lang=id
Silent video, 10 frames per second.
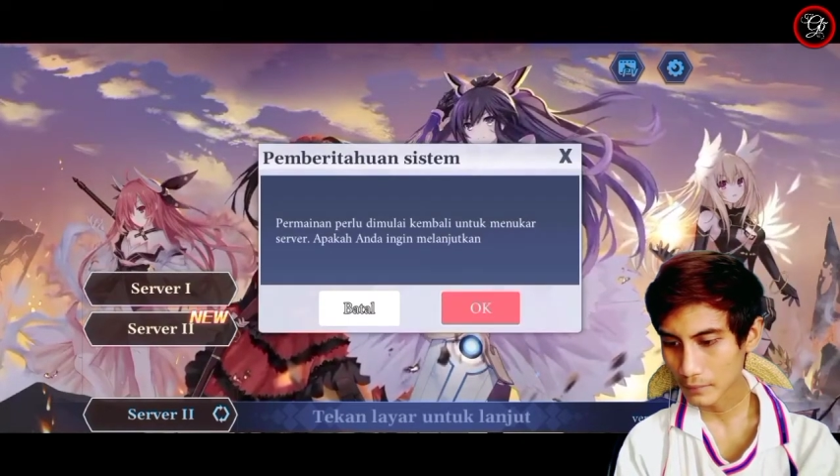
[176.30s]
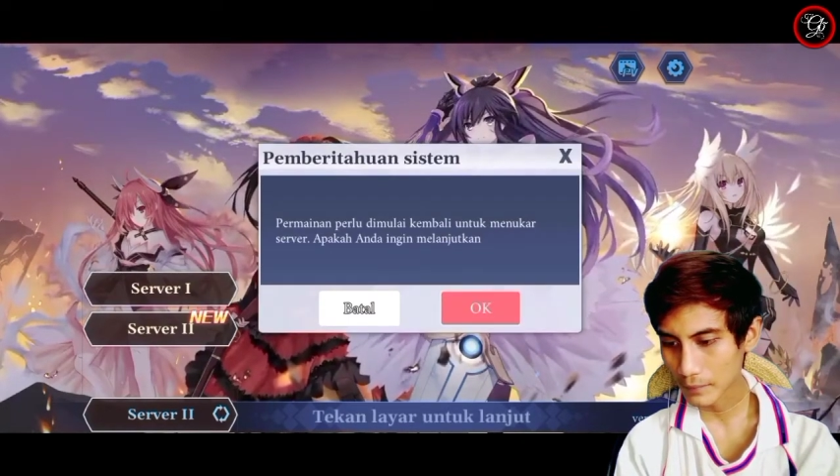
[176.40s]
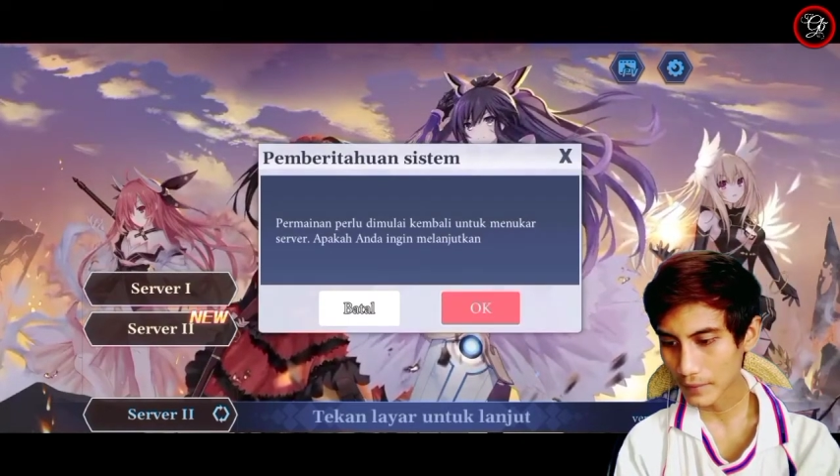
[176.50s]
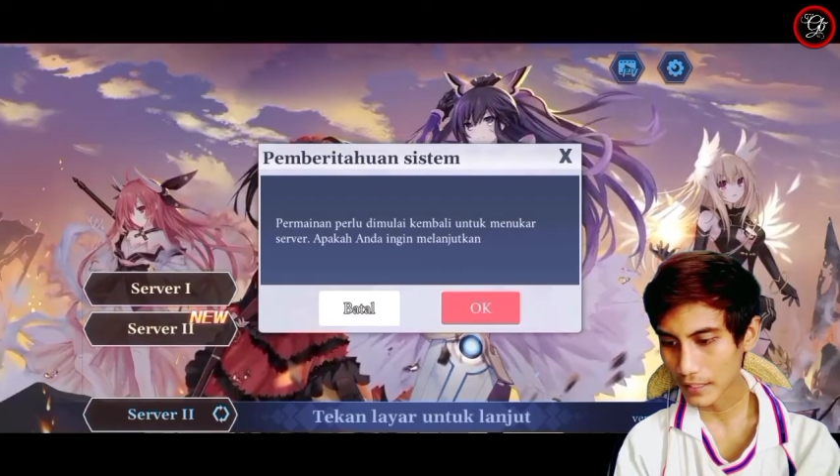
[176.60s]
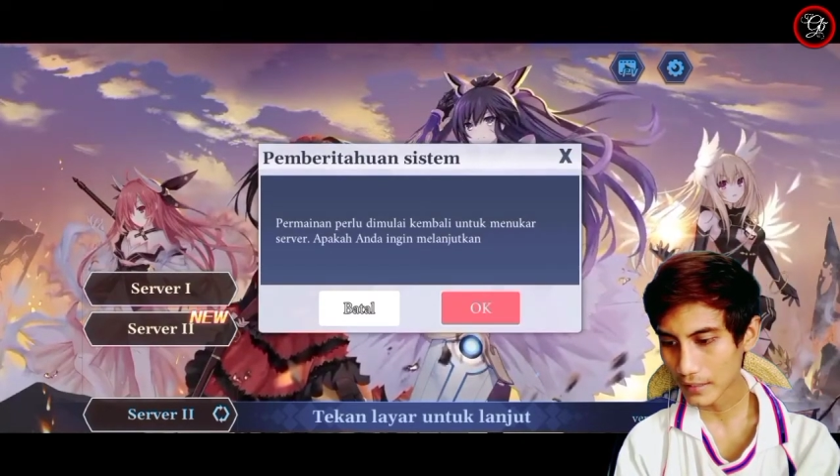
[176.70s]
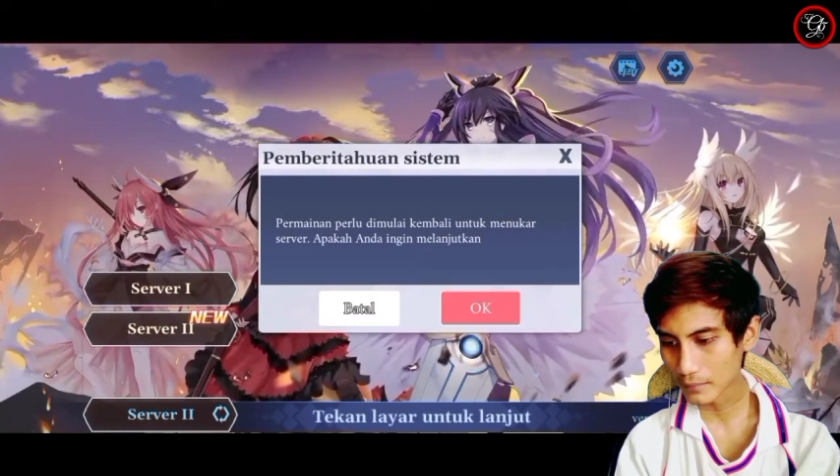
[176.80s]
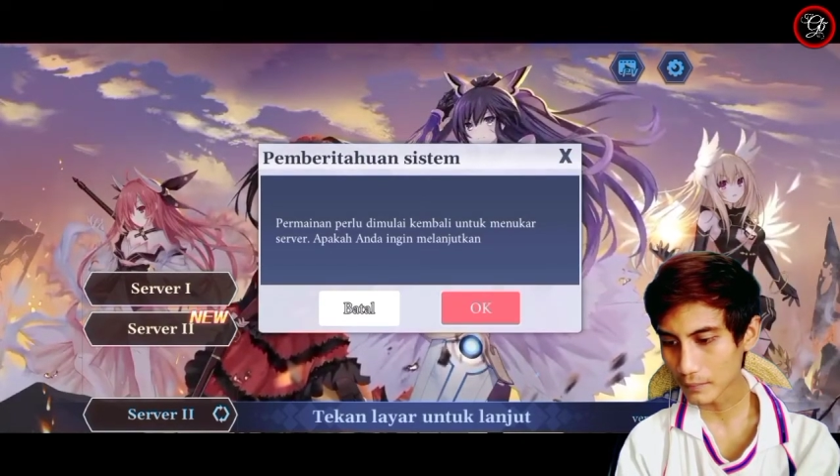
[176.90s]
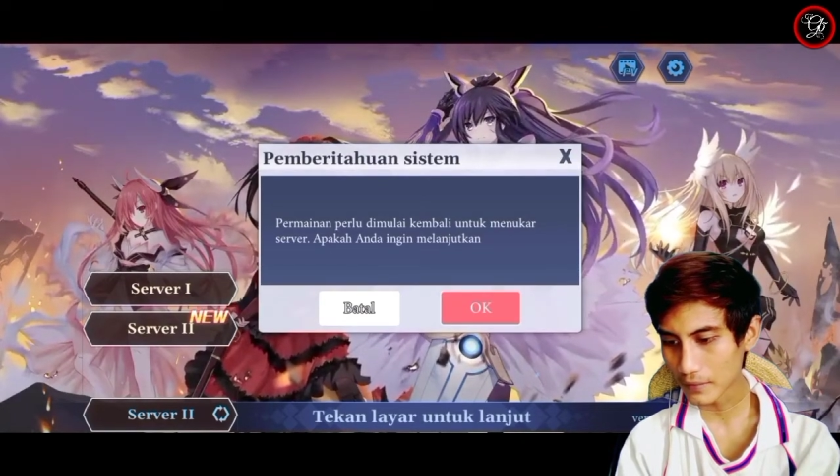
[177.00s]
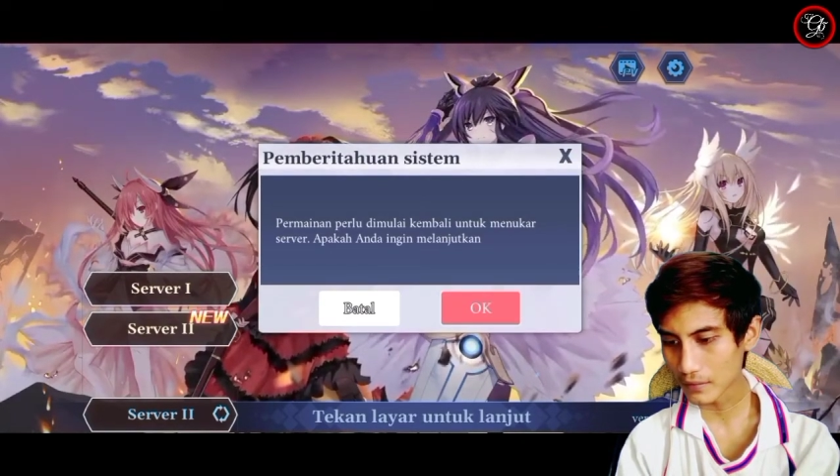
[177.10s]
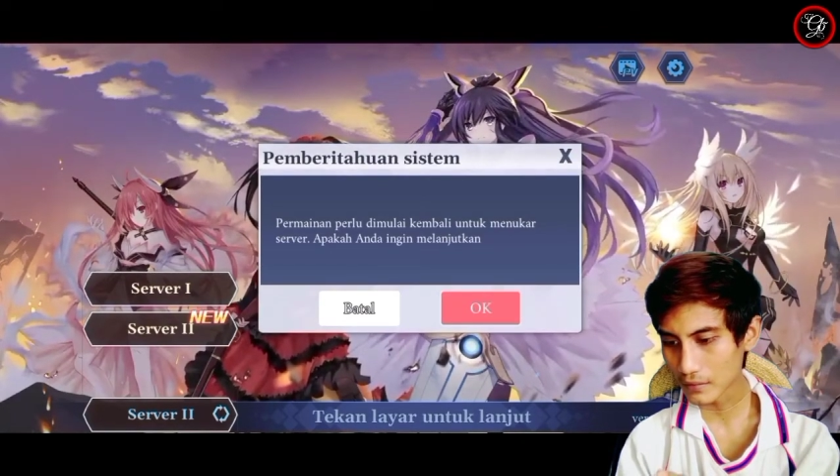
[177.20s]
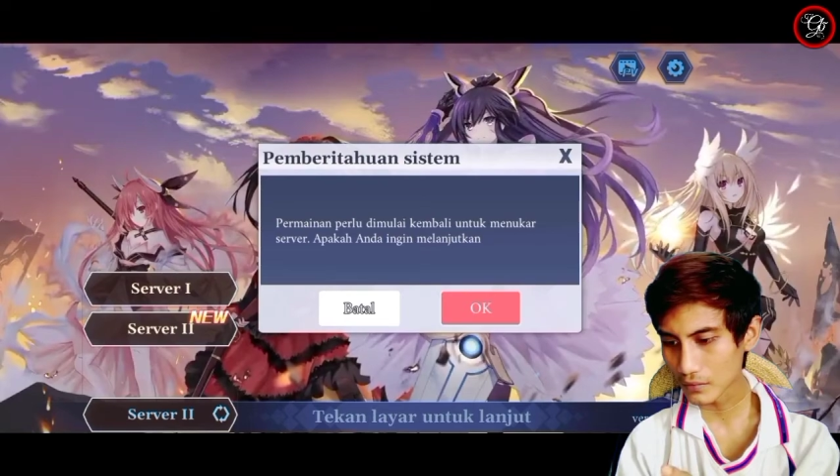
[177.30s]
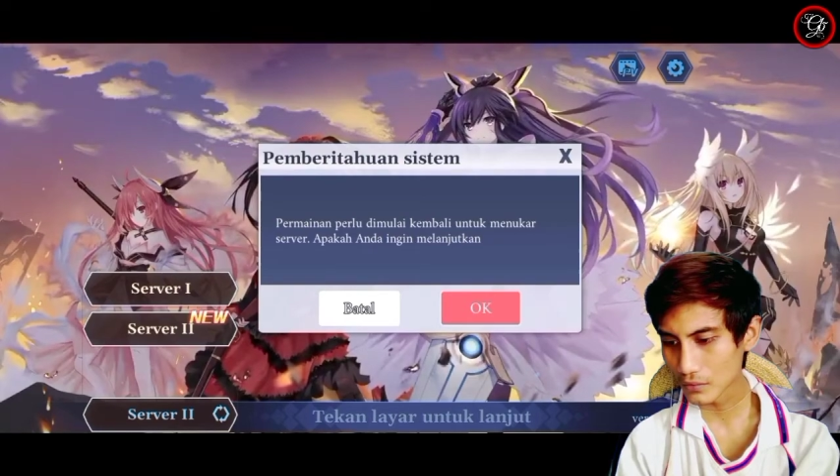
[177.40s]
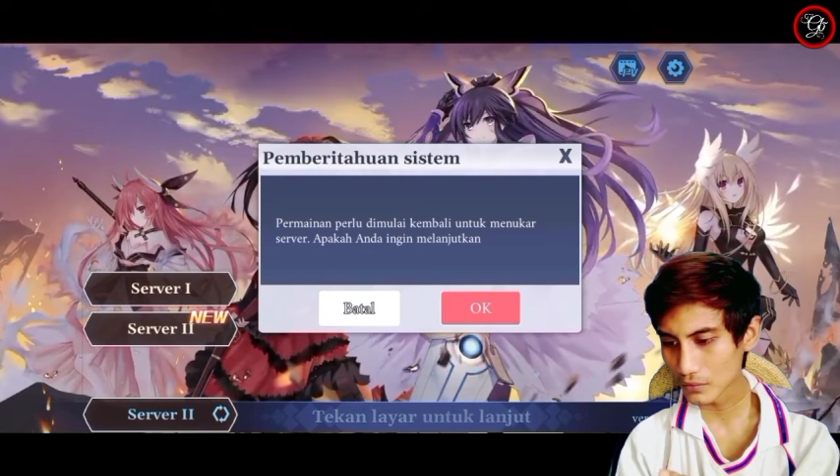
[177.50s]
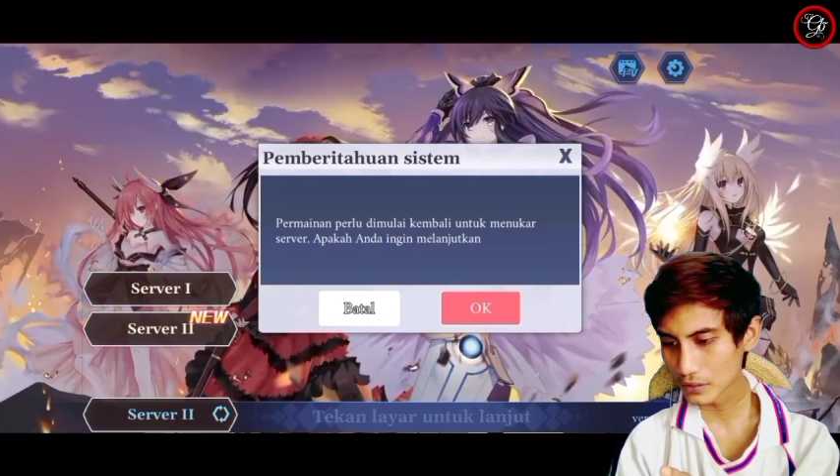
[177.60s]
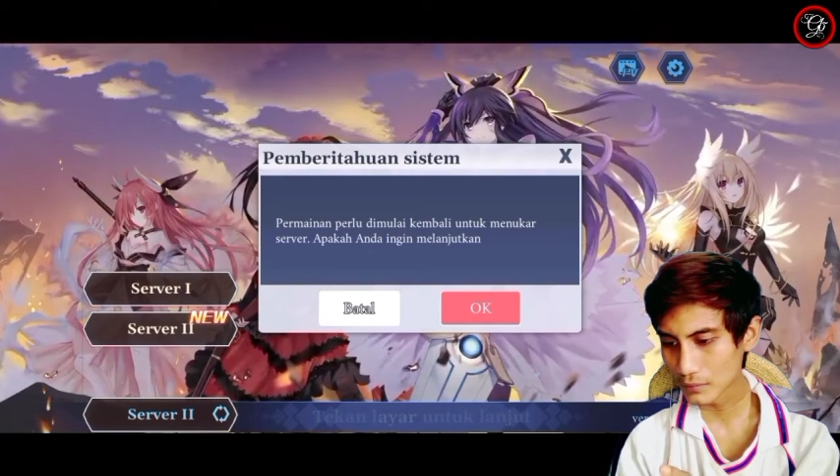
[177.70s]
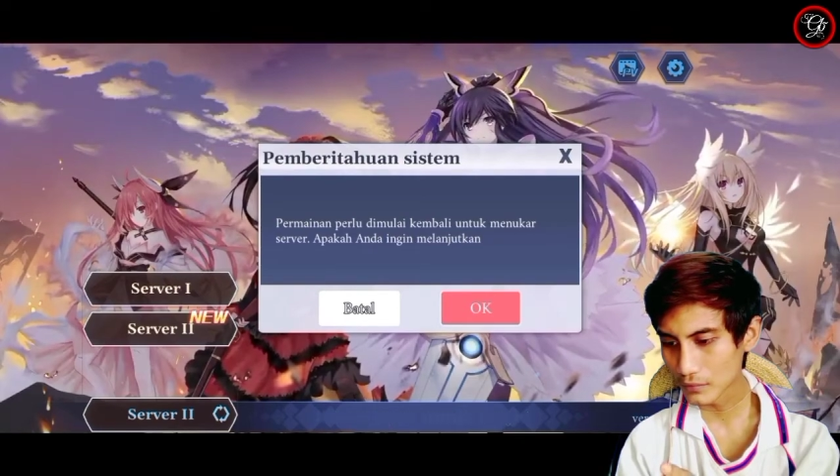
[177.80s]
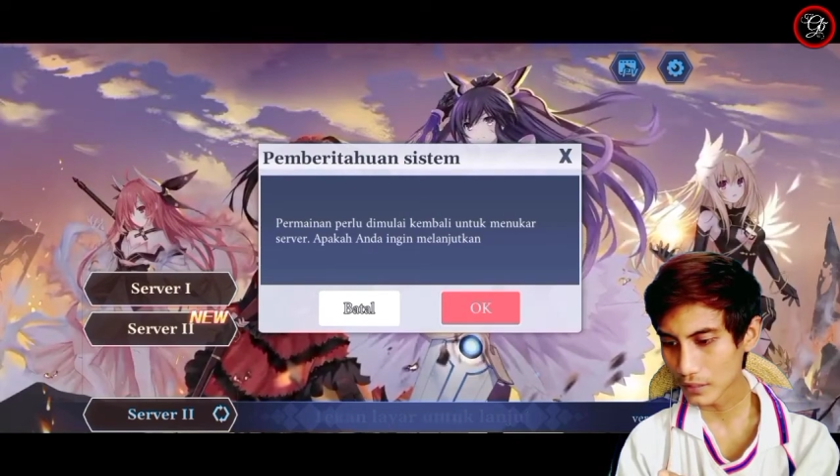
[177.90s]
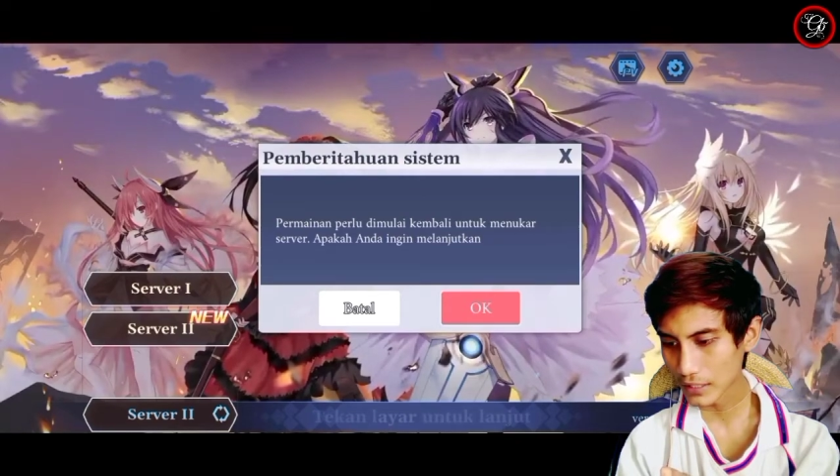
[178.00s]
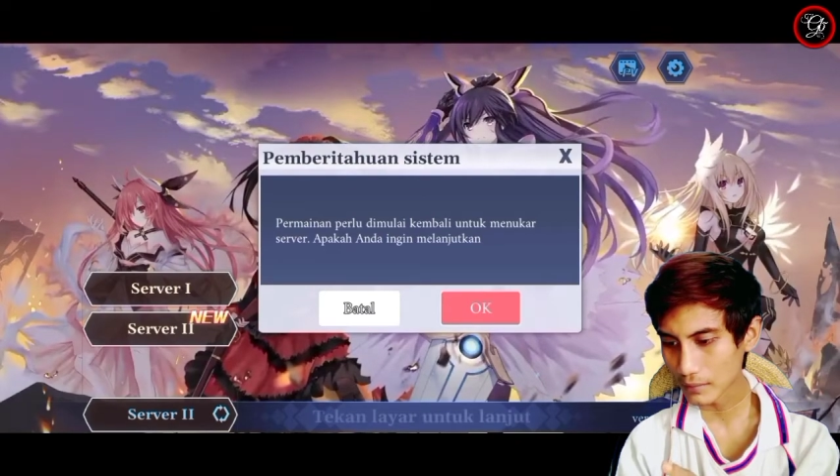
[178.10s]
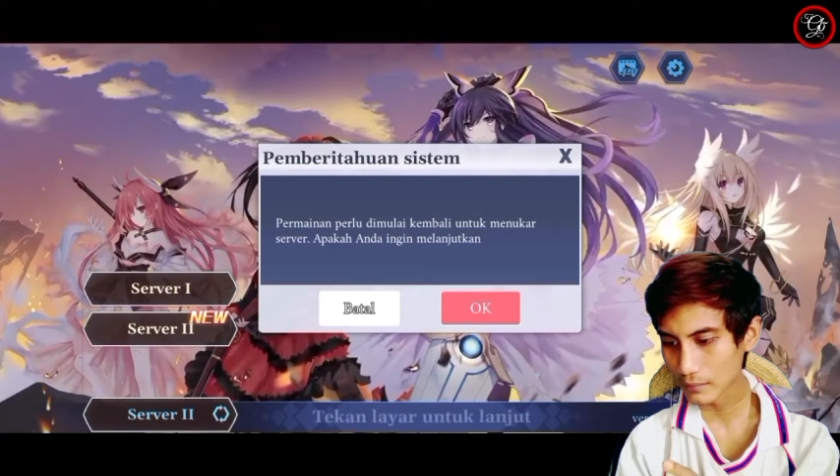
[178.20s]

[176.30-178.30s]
Permainan perlu dimulai